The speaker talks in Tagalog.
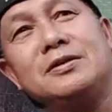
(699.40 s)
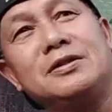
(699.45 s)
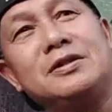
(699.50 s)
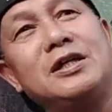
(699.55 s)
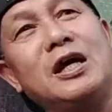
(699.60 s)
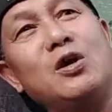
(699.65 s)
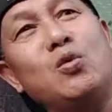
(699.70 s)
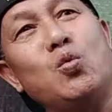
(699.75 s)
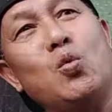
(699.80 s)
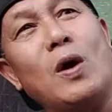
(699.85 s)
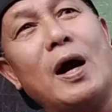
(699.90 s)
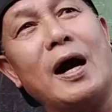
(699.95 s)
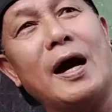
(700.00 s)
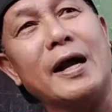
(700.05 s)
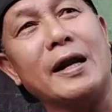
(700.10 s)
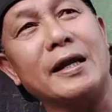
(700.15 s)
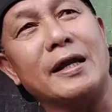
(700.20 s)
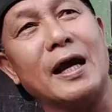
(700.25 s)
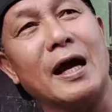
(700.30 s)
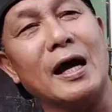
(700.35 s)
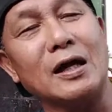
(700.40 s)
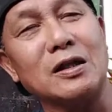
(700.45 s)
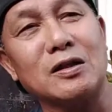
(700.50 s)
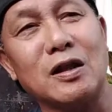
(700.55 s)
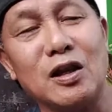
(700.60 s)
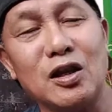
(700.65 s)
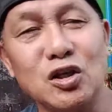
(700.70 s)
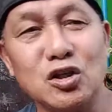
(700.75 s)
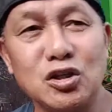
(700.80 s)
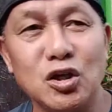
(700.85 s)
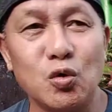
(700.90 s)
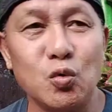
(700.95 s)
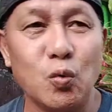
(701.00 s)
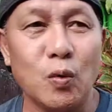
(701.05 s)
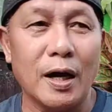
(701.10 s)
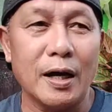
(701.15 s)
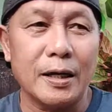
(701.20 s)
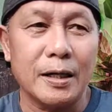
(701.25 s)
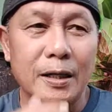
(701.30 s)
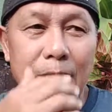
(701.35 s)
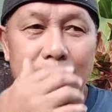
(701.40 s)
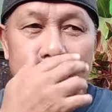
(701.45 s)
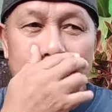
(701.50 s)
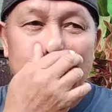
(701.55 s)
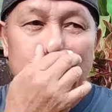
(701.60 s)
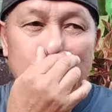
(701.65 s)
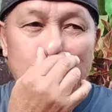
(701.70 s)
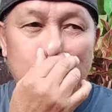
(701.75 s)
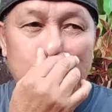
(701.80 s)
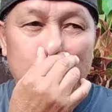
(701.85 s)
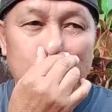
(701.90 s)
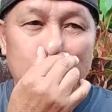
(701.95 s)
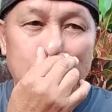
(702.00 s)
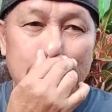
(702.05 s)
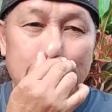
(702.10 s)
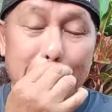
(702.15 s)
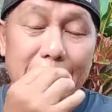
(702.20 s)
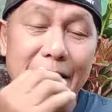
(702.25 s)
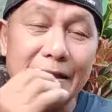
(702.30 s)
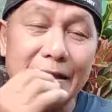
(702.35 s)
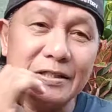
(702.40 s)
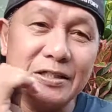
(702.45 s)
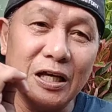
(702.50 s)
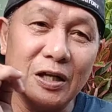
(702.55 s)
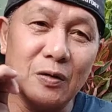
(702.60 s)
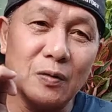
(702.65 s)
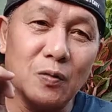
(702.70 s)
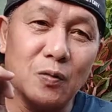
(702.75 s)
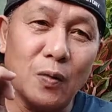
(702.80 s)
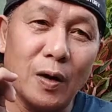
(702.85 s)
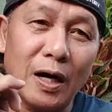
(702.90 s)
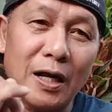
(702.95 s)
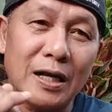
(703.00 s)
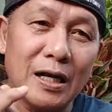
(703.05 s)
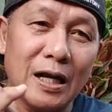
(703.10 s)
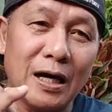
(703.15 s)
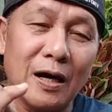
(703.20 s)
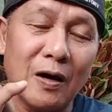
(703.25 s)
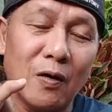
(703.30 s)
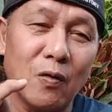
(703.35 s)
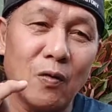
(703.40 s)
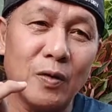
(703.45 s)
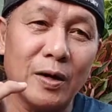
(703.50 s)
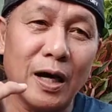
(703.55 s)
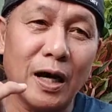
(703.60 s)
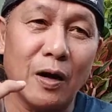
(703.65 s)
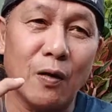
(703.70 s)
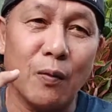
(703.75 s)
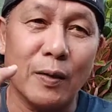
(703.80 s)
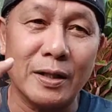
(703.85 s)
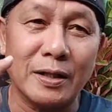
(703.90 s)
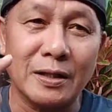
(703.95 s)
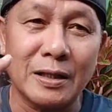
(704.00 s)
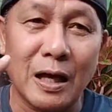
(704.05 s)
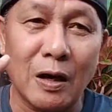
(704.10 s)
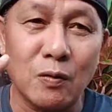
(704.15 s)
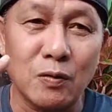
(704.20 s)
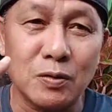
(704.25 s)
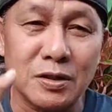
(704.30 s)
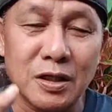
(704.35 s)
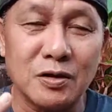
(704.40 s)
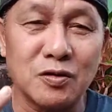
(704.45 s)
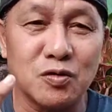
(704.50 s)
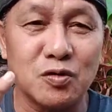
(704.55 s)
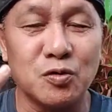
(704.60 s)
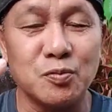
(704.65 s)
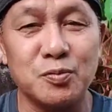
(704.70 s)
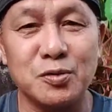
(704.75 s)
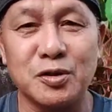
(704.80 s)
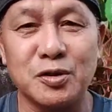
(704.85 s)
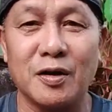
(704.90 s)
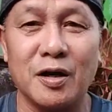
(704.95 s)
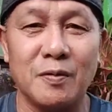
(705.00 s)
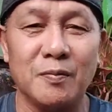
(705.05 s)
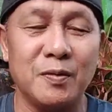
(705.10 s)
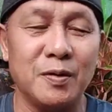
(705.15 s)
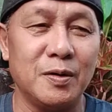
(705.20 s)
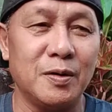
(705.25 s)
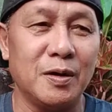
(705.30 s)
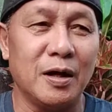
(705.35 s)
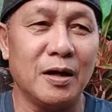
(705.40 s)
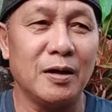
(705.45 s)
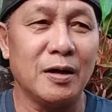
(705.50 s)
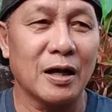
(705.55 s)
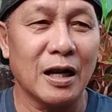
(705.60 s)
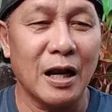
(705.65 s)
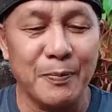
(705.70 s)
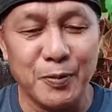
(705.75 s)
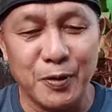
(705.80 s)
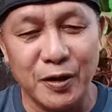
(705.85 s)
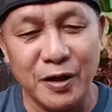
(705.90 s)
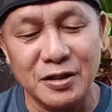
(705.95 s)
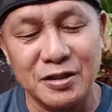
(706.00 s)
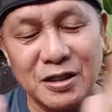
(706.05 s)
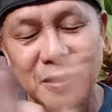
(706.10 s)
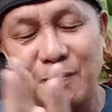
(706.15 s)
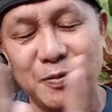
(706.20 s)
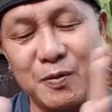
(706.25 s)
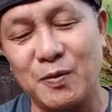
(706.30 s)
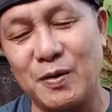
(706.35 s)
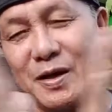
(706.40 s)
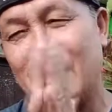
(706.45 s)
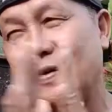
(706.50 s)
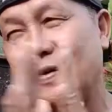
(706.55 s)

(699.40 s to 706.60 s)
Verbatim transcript: January, actually January, January lang ako naka 1,000 subscriber. Clap your hands everyone.